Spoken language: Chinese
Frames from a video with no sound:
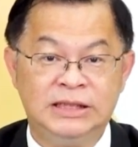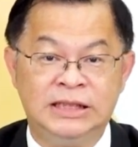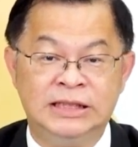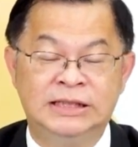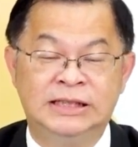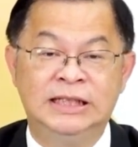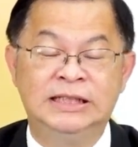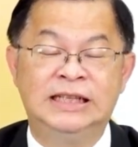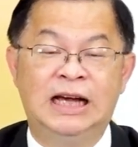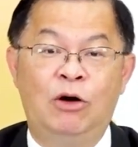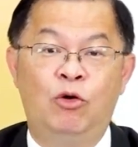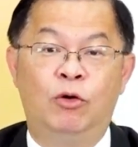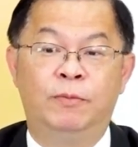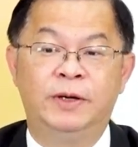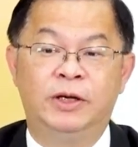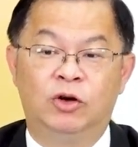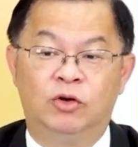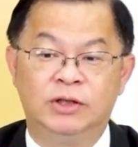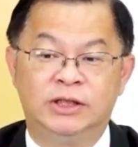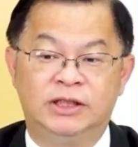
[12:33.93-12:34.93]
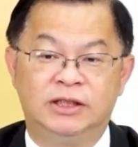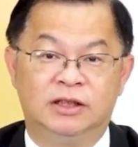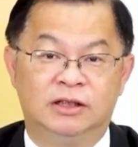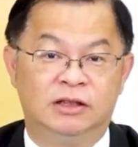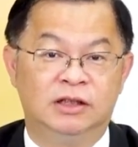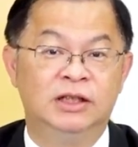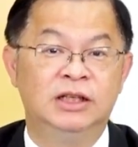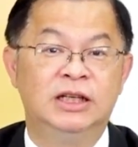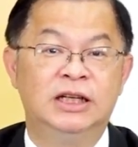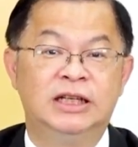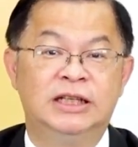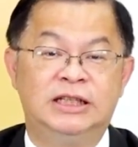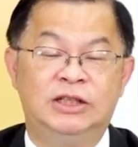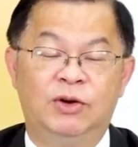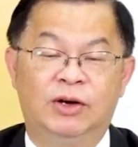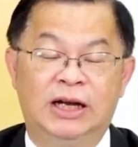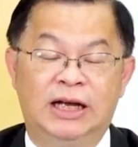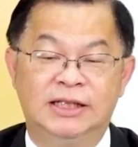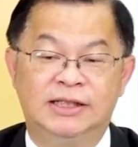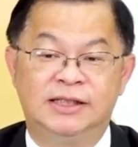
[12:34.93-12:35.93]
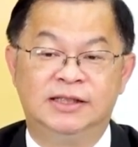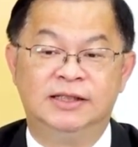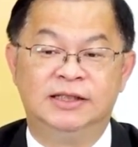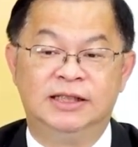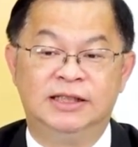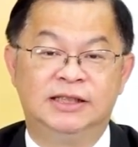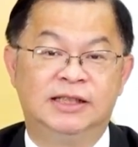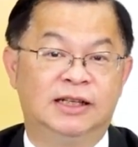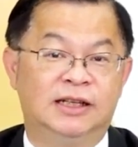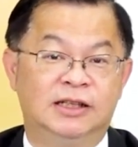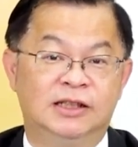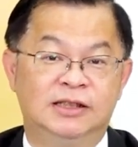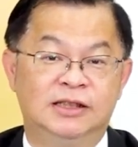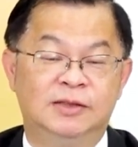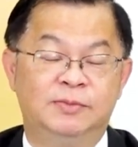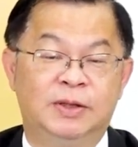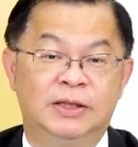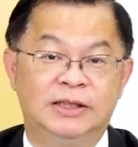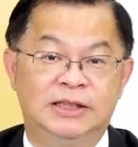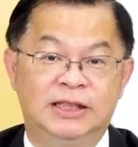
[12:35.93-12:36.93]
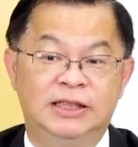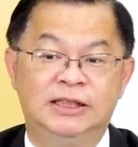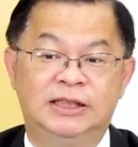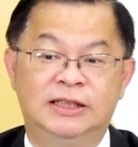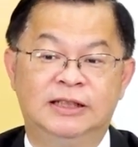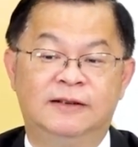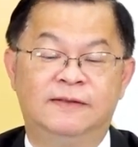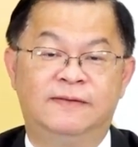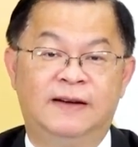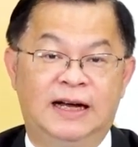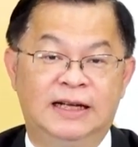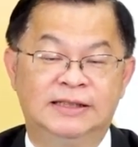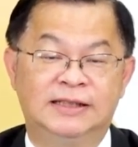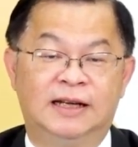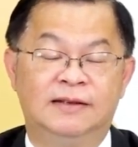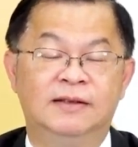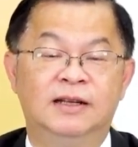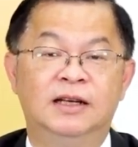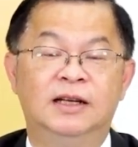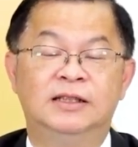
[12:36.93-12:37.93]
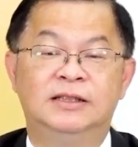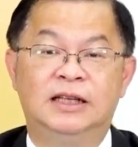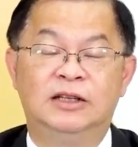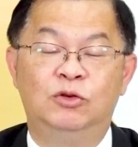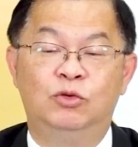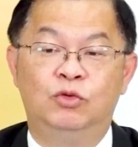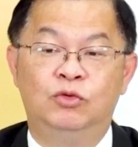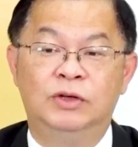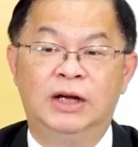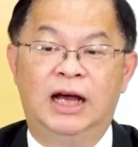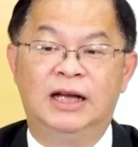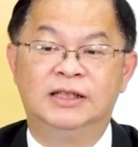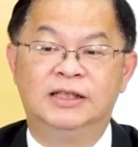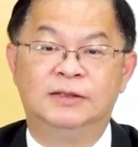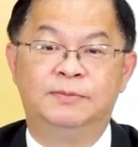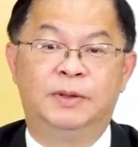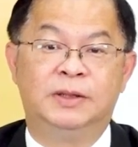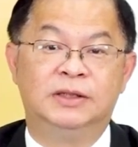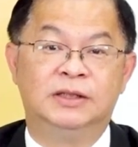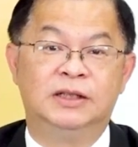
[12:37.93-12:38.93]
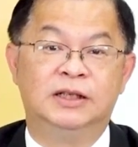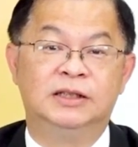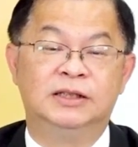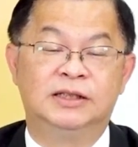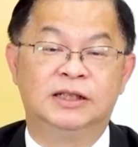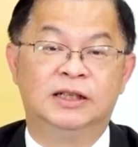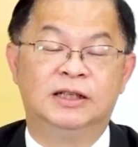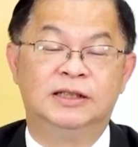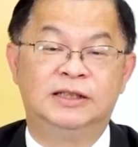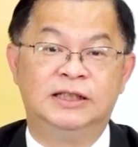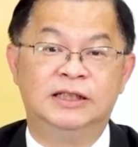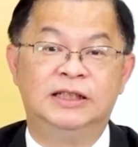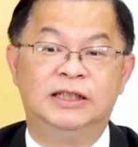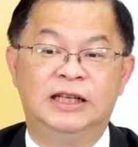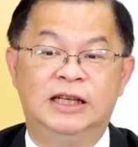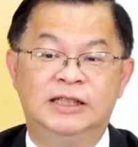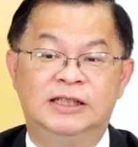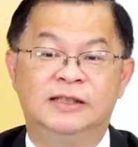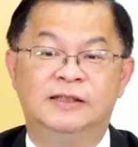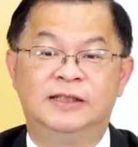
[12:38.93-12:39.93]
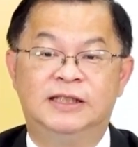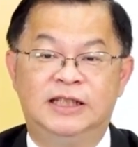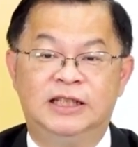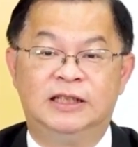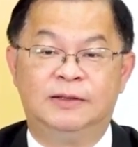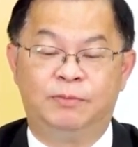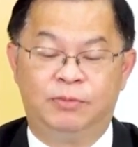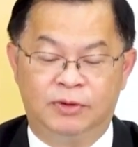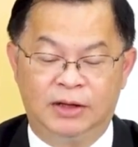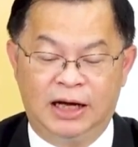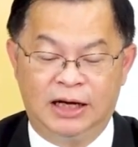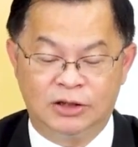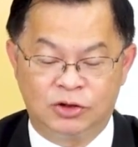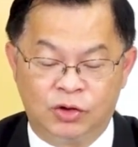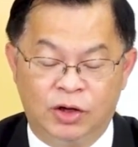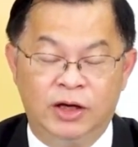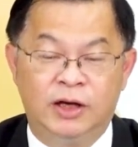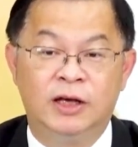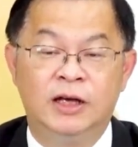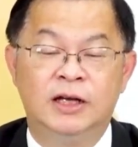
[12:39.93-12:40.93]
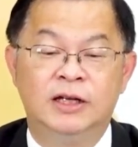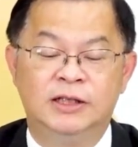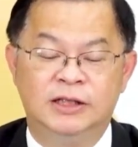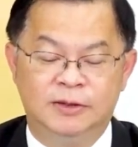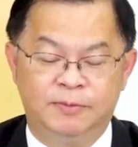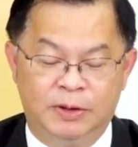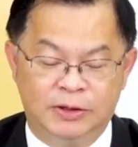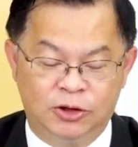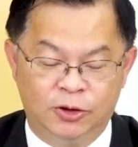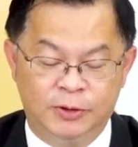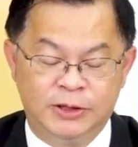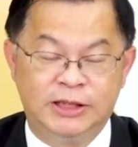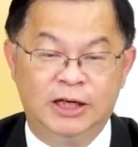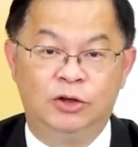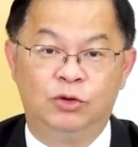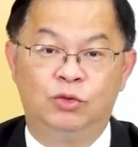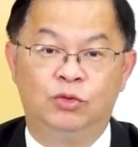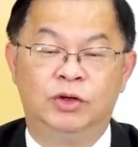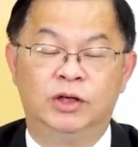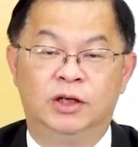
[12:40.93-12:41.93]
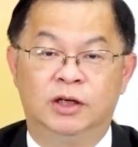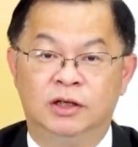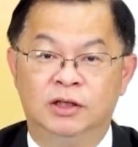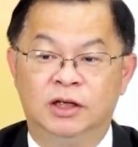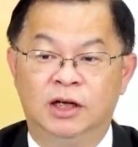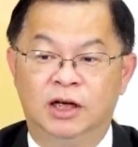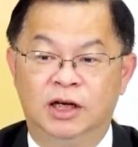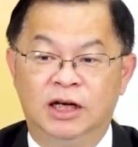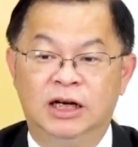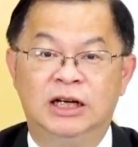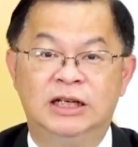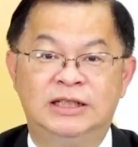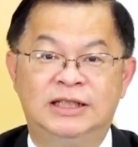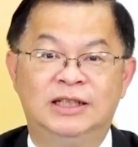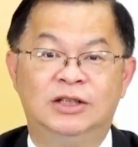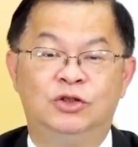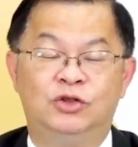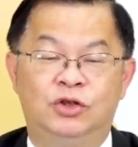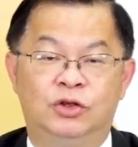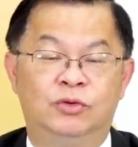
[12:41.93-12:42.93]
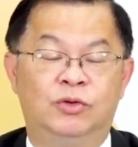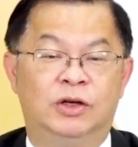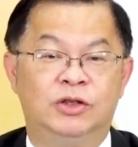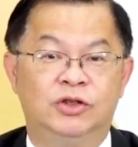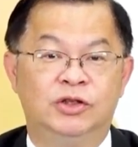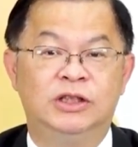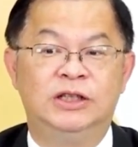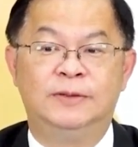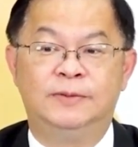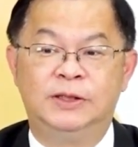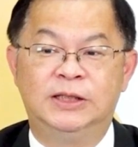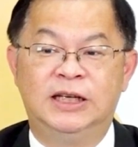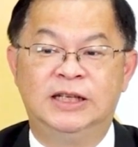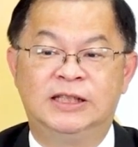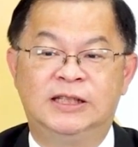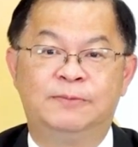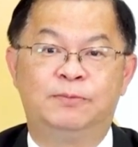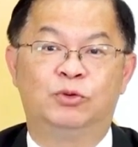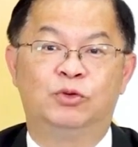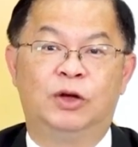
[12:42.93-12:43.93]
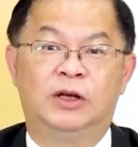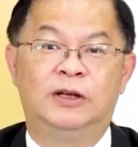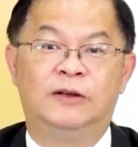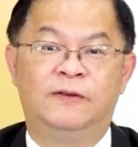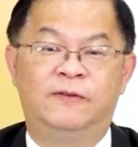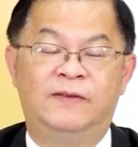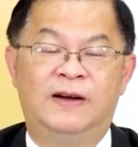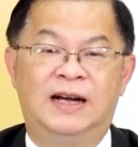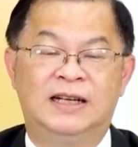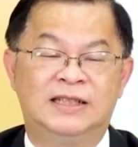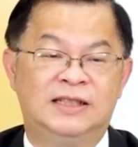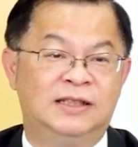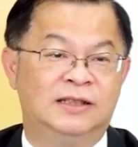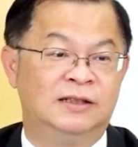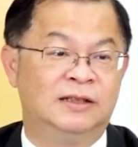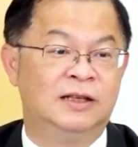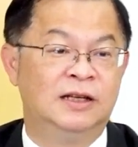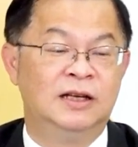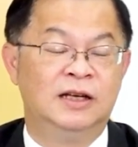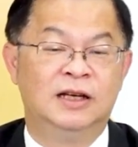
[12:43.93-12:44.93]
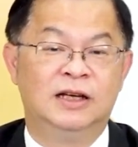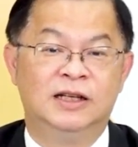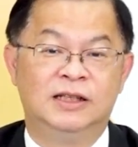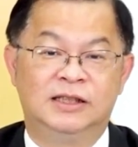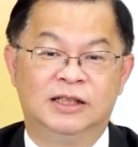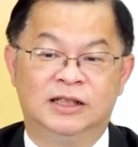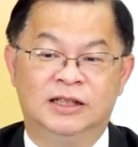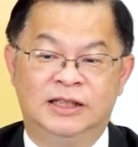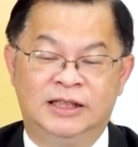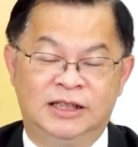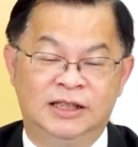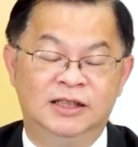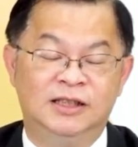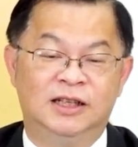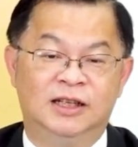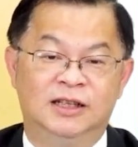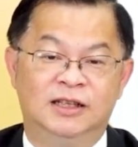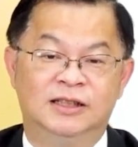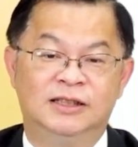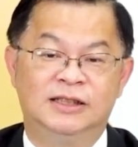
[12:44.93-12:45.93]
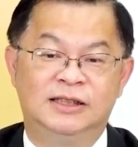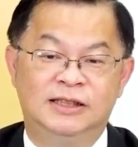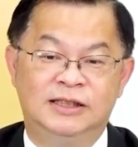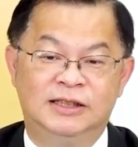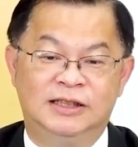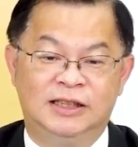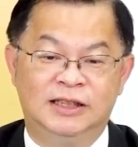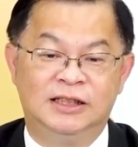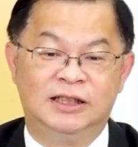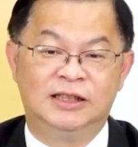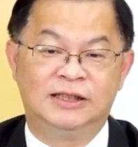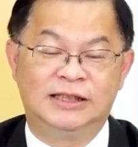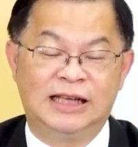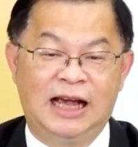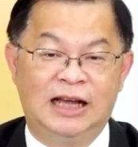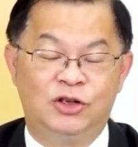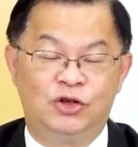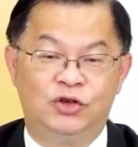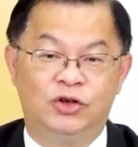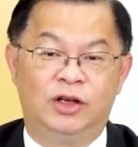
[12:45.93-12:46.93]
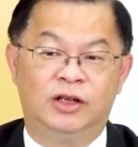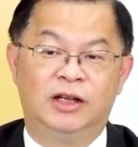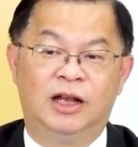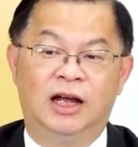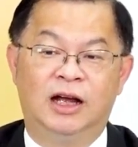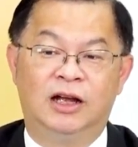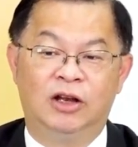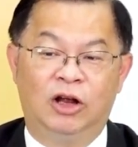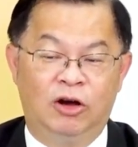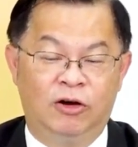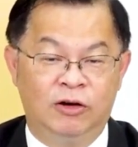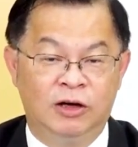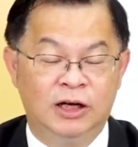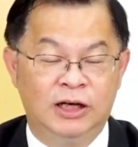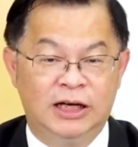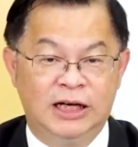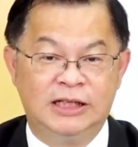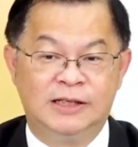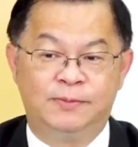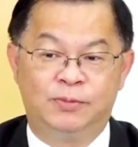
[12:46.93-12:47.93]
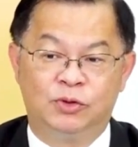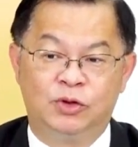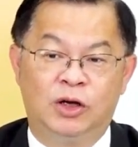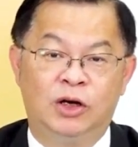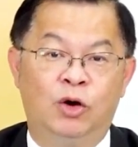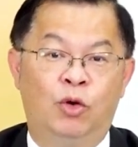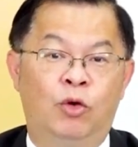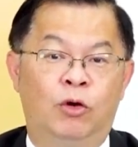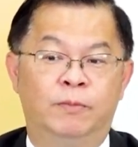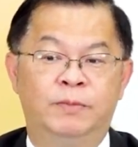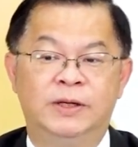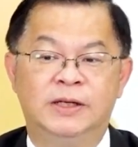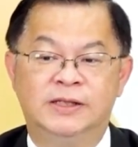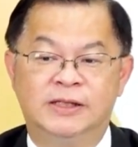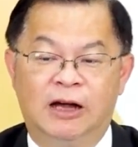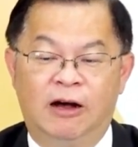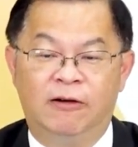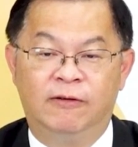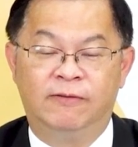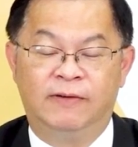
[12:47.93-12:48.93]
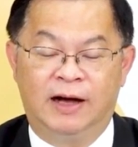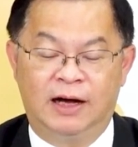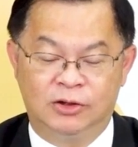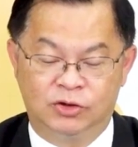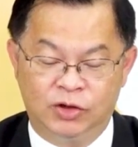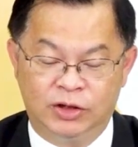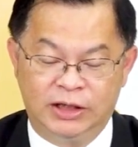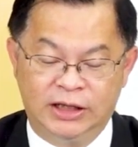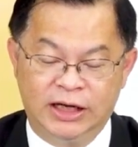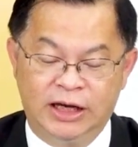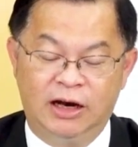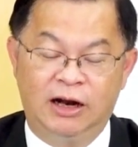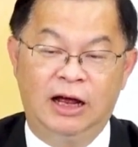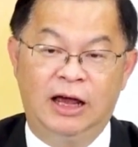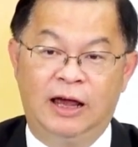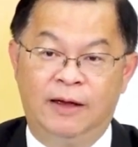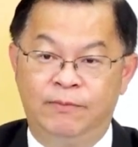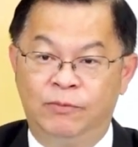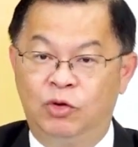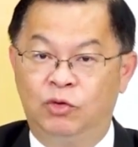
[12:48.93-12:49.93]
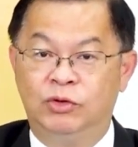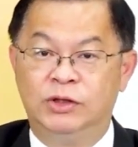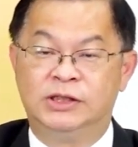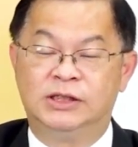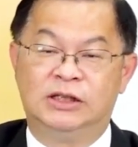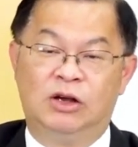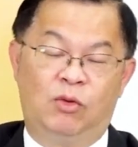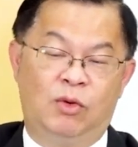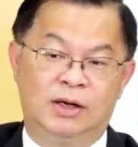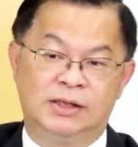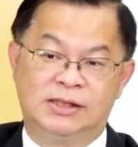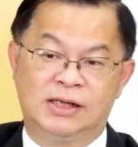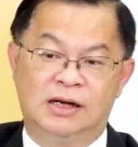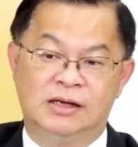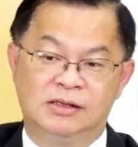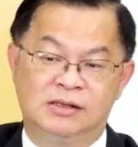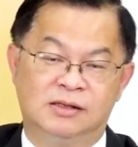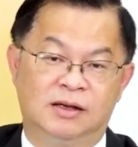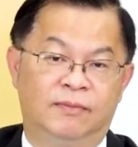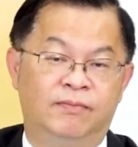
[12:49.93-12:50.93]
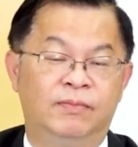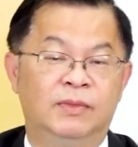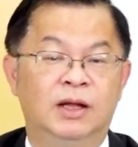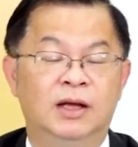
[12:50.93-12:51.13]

增加货币供给额，希望来刺激整个日本经济的发展，但是无奈日本的这个经济一直起不来，所以日本就陷入一个恶性循环，就是一一直不断的发行这个新的新的债券啊，然后一直不断的货币超发，所以你可以看到 M two 一直在往上升，